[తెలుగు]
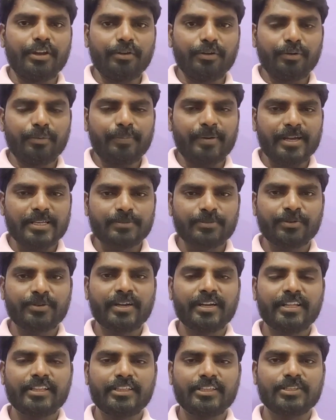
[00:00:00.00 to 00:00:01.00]
న్యూ
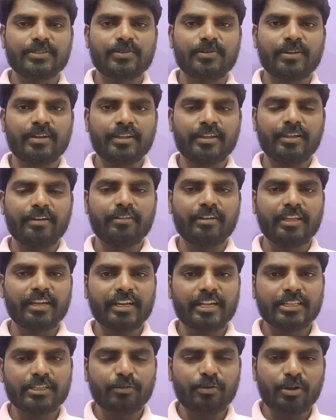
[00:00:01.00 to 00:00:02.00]
పాస్బుక్ అనేది తీసుకోవాలి ఎవరి
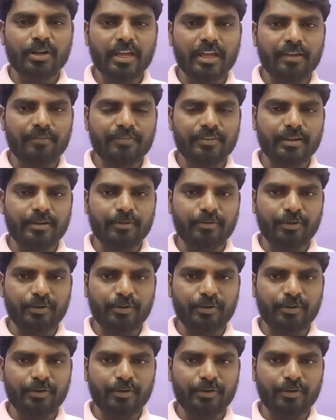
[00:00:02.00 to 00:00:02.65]
దగ్గర అయితే ఓల్డ్ ఐఎఫ్